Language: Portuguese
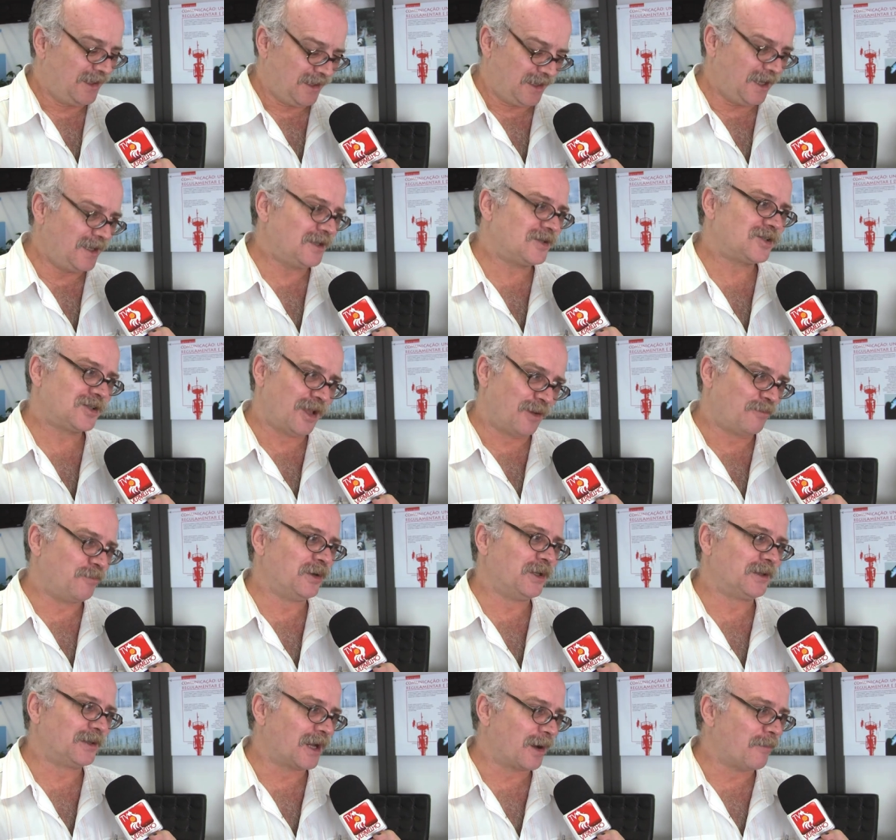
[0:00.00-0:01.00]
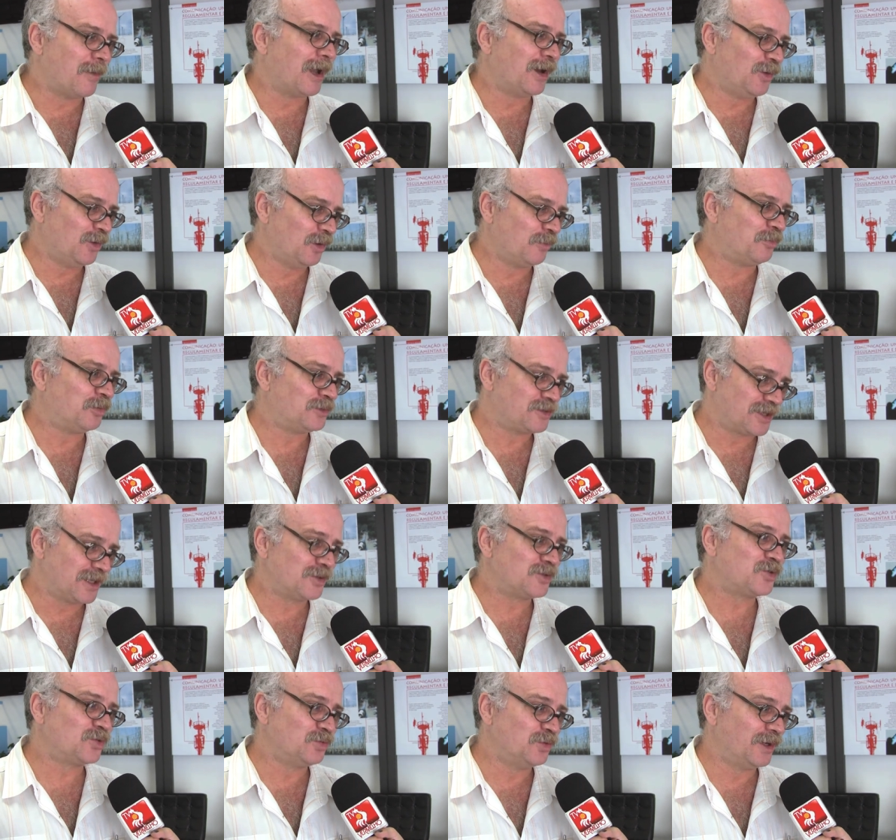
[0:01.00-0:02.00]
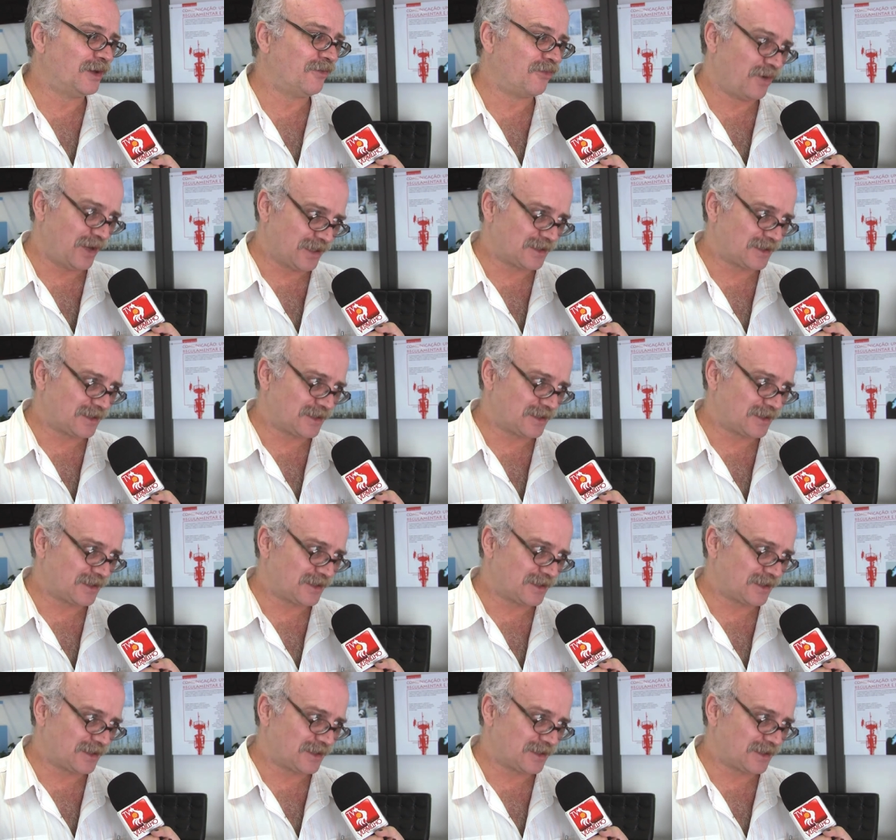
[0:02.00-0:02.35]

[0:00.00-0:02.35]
Quem sempre trabalhou por censura foi